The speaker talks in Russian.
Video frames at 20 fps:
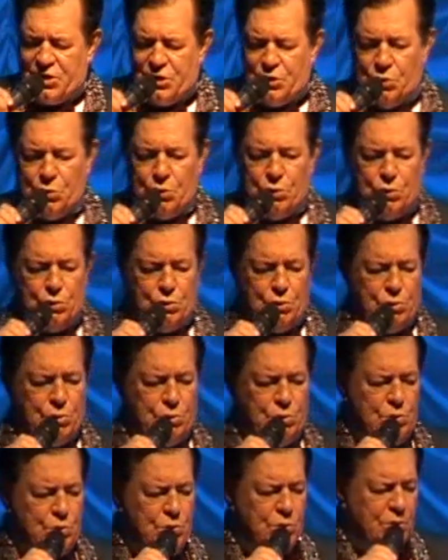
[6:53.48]
учился в школе
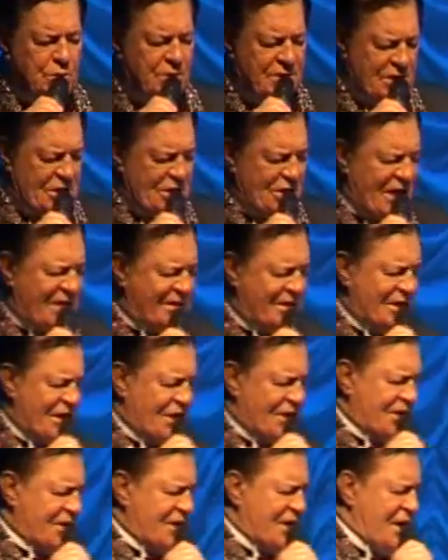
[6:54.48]
номер 4,
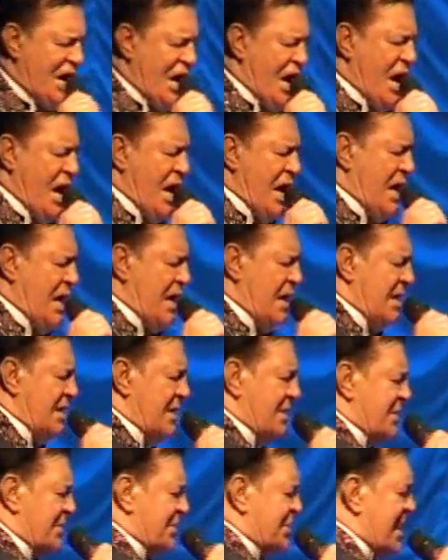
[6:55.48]
проезжал в Кумертау
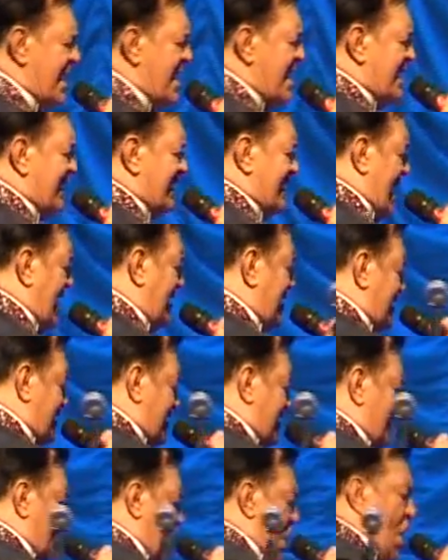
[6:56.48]
в качестве
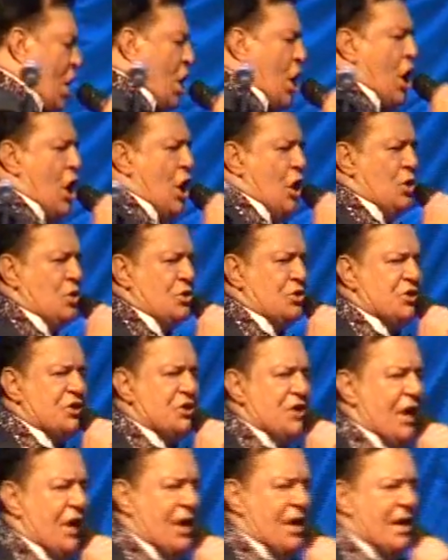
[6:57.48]
студента Уфимского
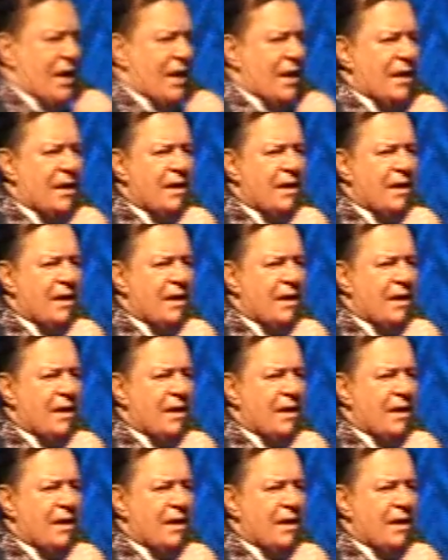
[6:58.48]
государственного